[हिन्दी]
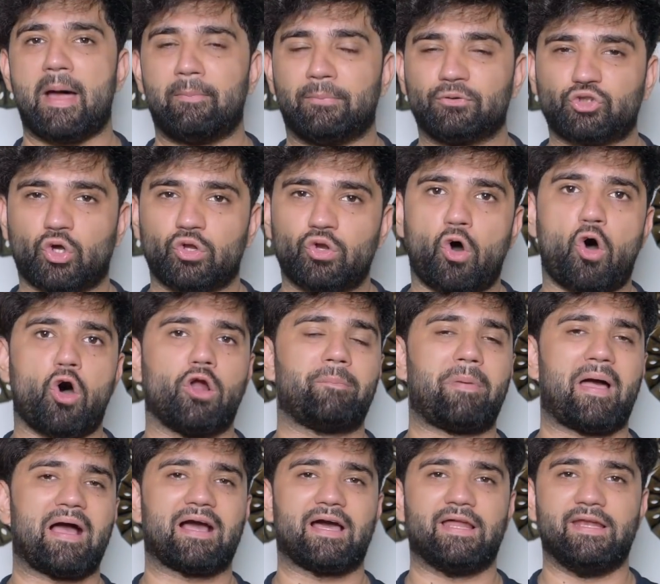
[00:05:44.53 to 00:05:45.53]
अमेजोन हॉल
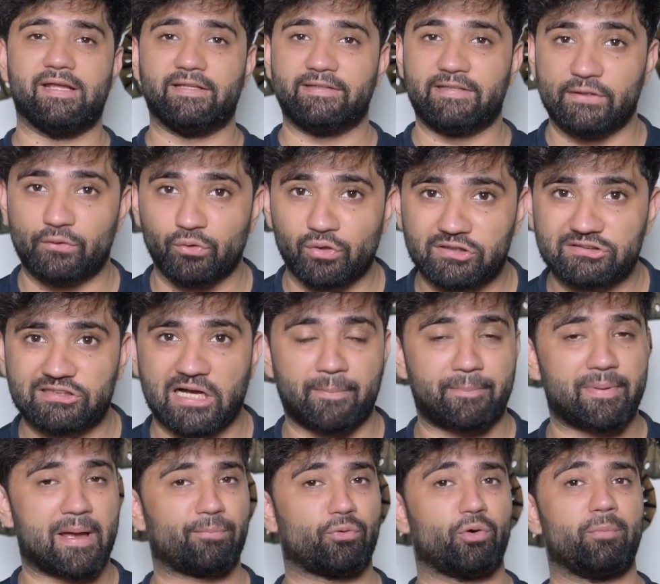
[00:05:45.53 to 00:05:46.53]
पैक का लिंक दे दूंगा जहाँ
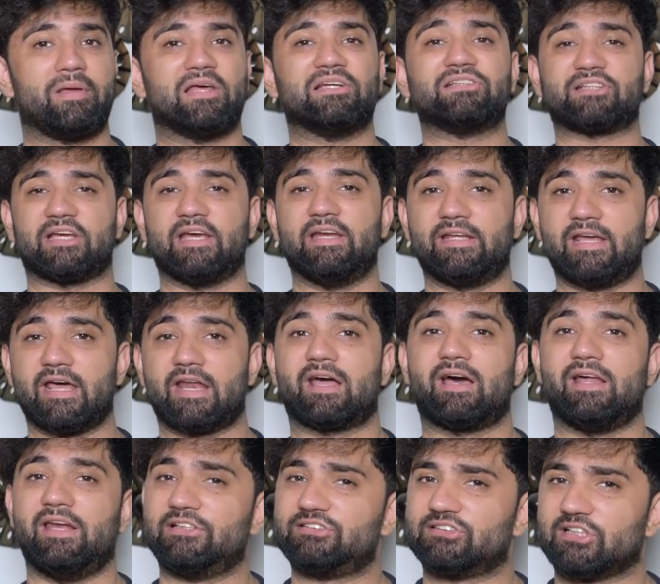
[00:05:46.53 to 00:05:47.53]
पे आपको मेरा स्किन केयर
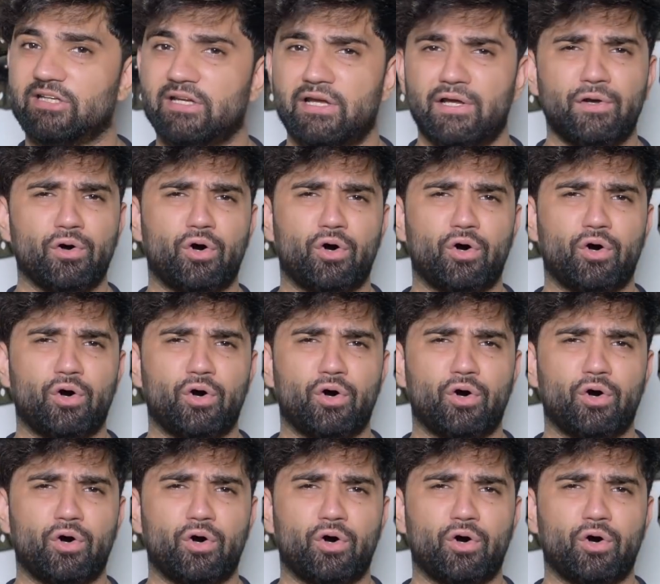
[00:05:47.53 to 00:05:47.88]
कलेक्शन